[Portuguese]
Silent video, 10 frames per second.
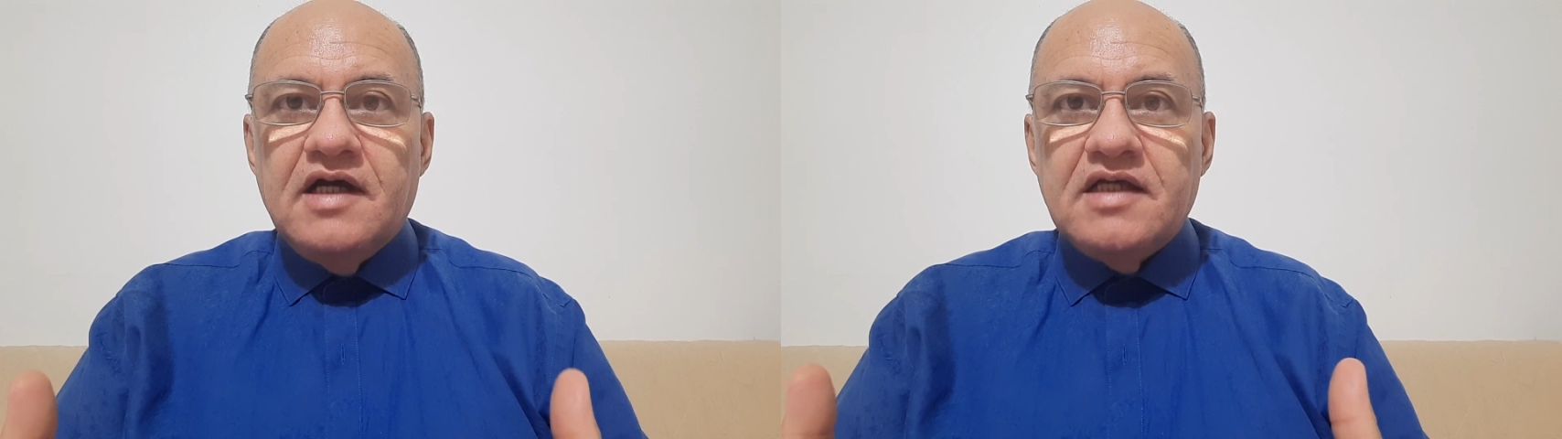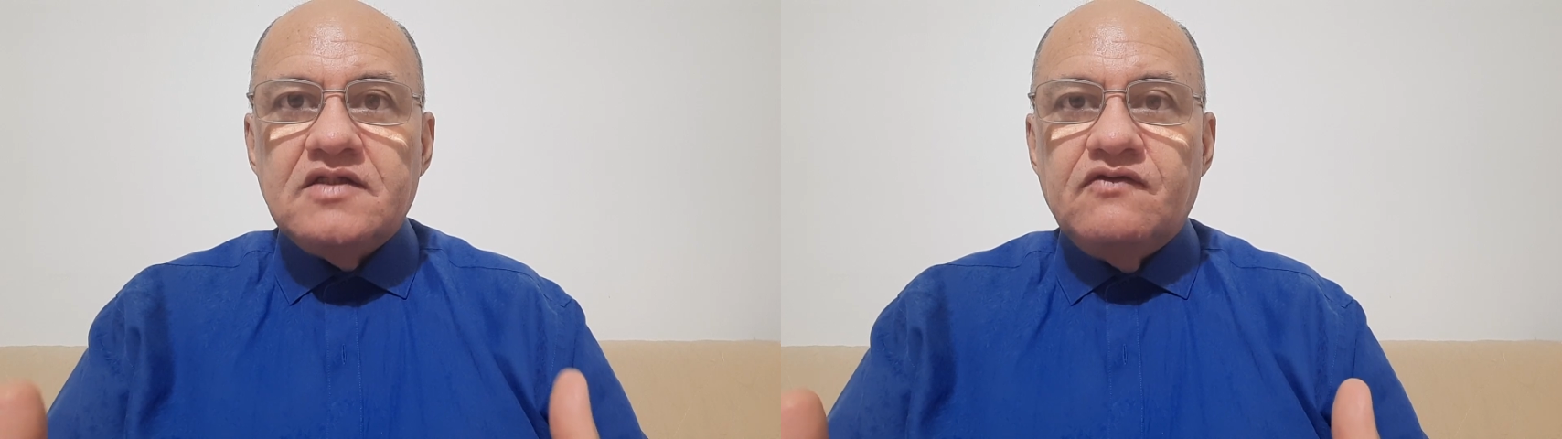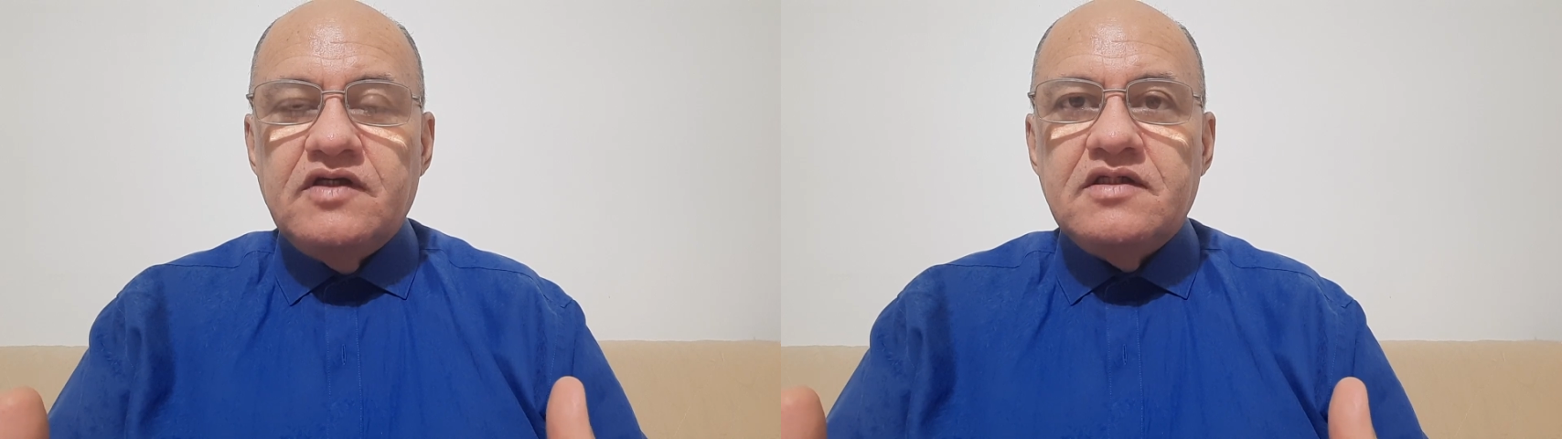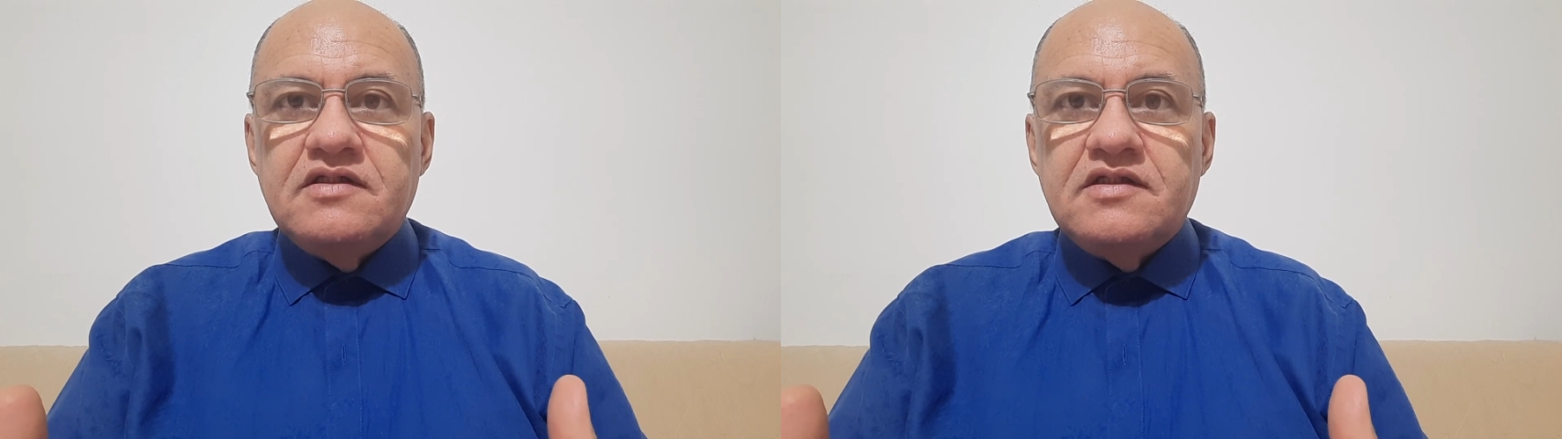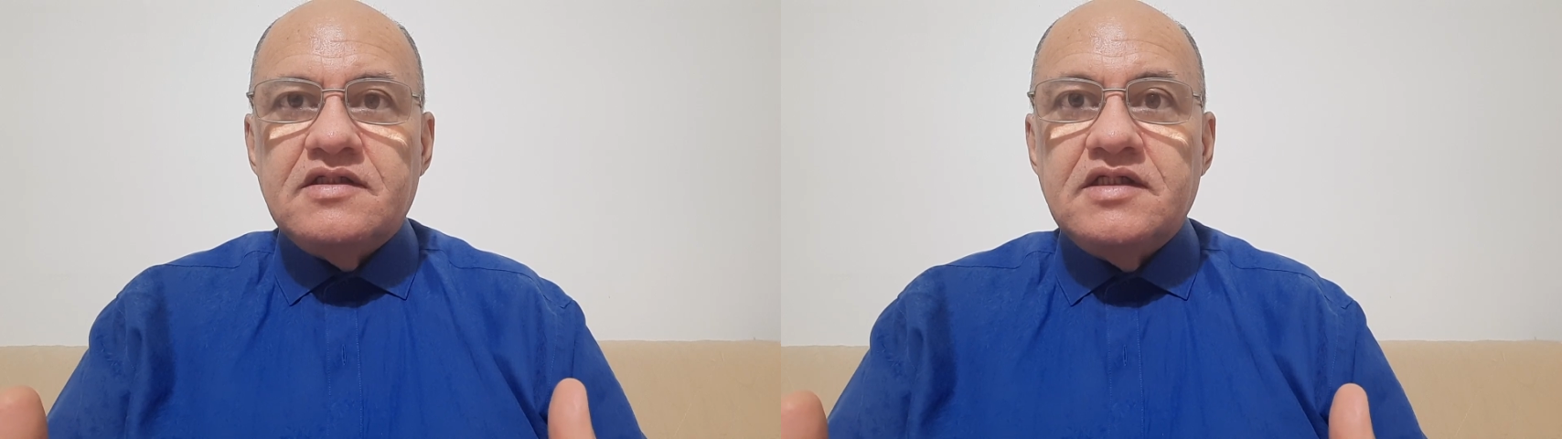às
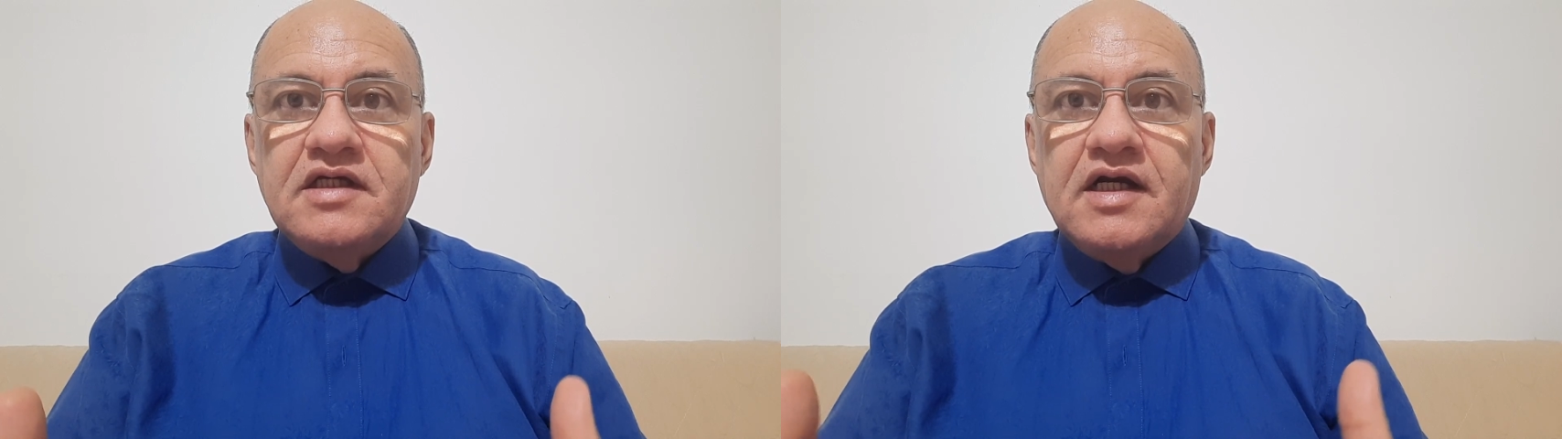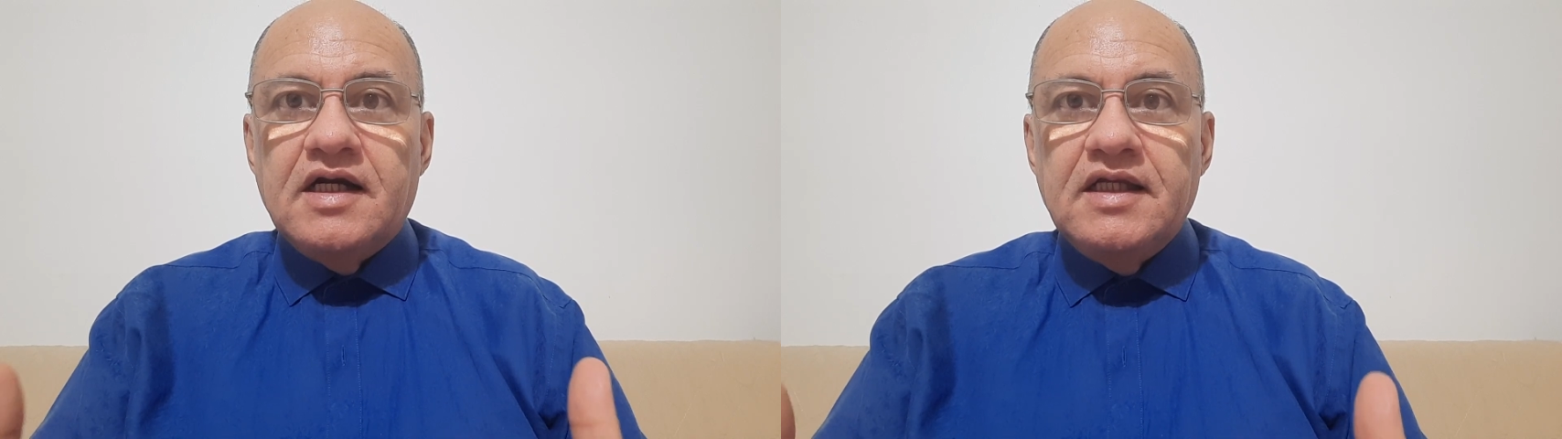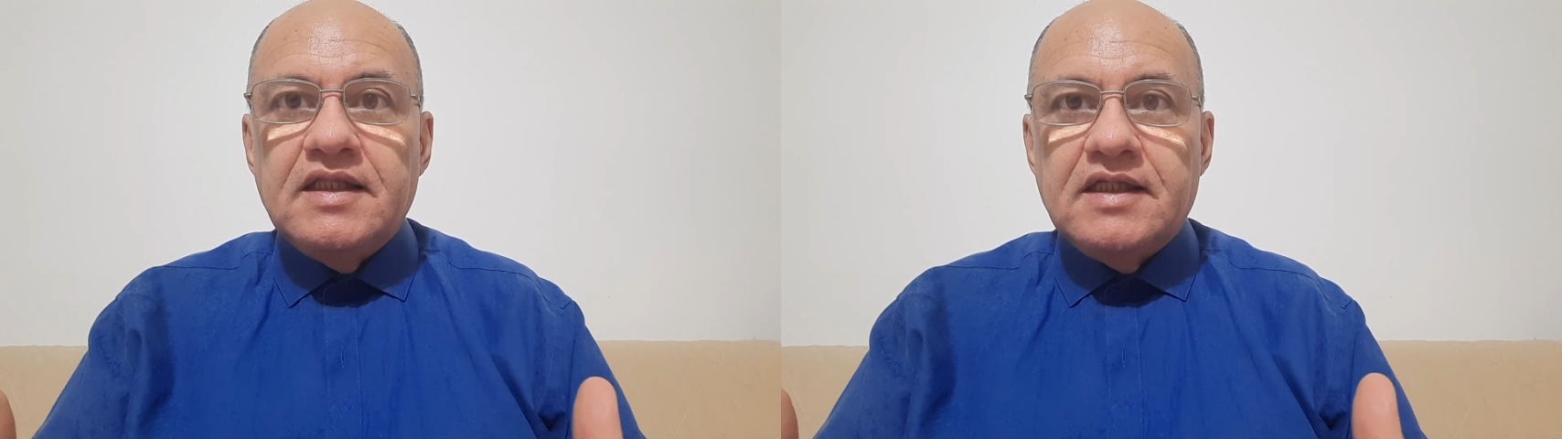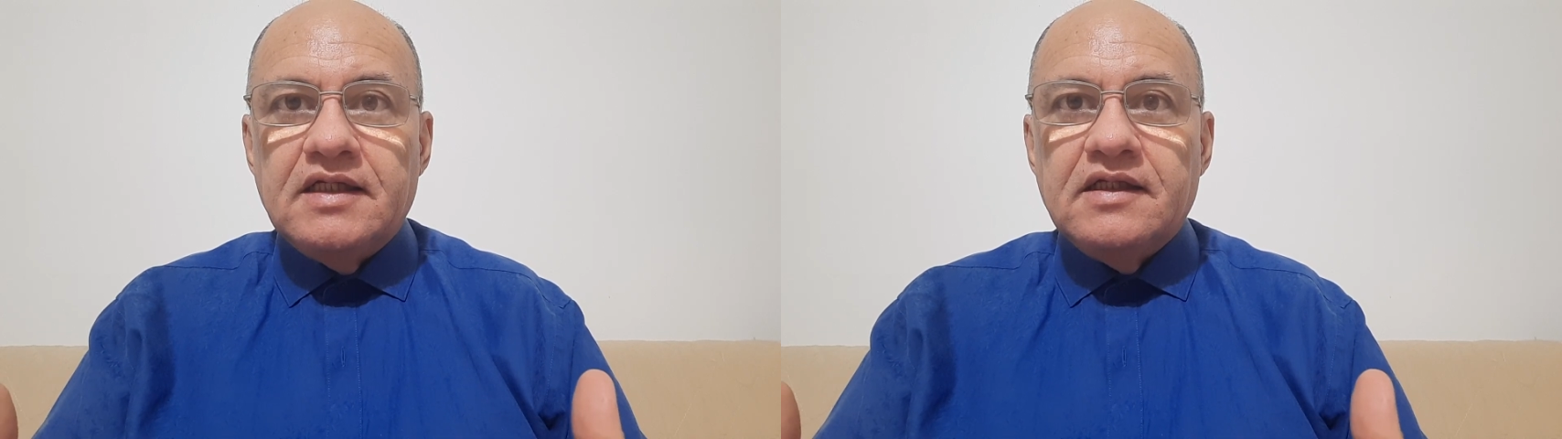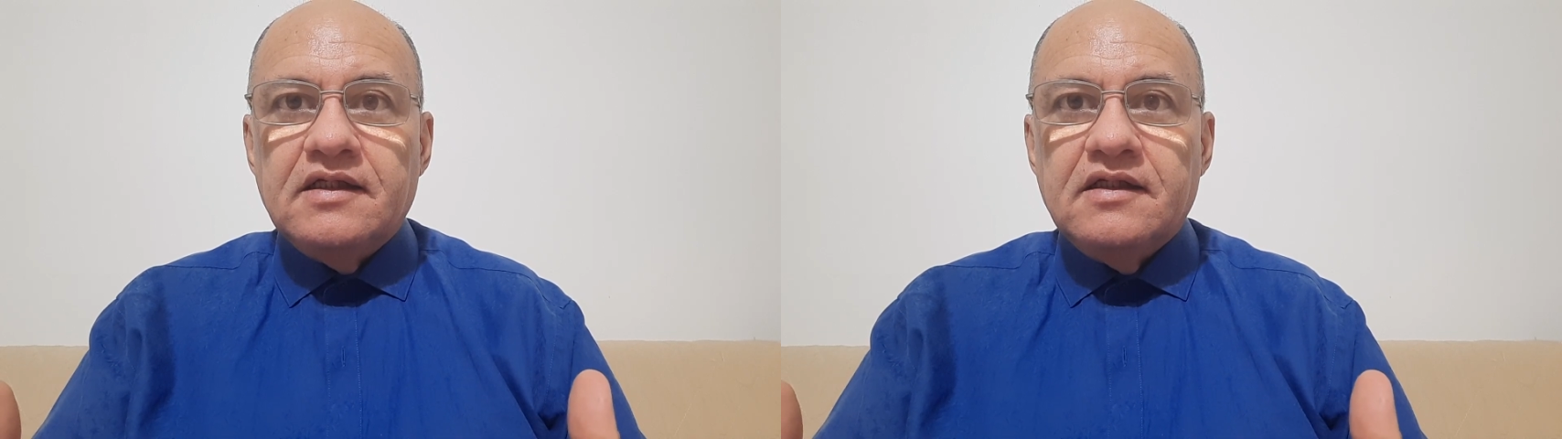vezes se encanta